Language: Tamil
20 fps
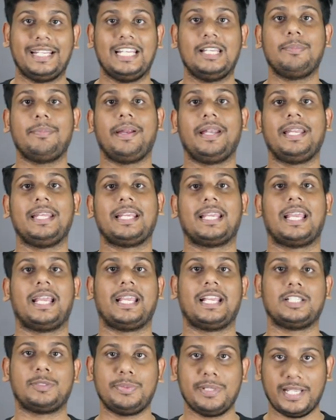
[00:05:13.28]
இனிமேல் நீங்க
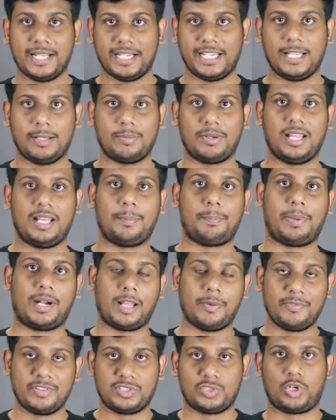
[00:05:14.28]
எஸ்பிஐ ஏடிஎம்ல
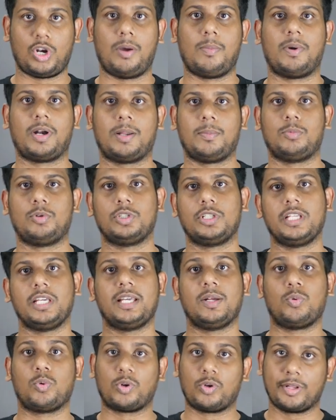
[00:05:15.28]
பணம் வித்ட்ரா பண்ணும்போது
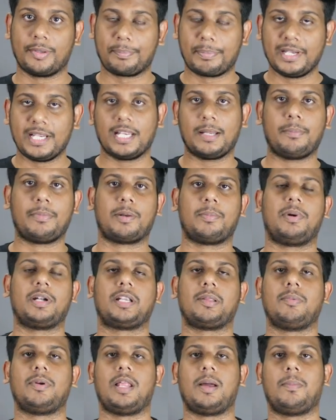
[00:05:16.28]
உங்களுடைய பின் நம்பர்
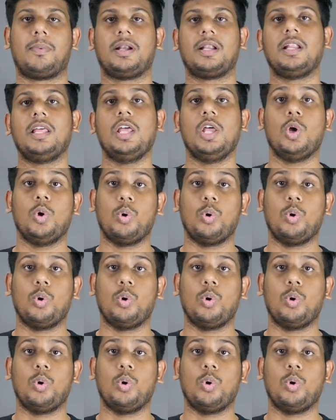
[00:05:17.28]
மட்டும் இல்லாமல்